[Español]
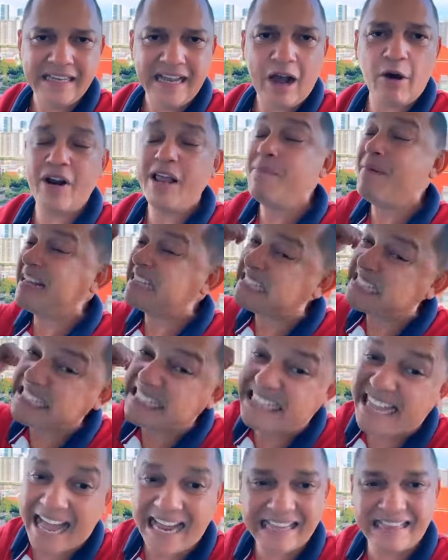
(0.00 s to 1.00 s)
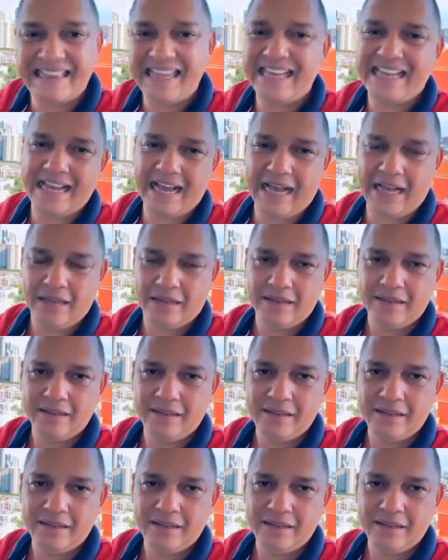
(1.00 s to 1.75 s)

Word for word: Ahora hay más táctica.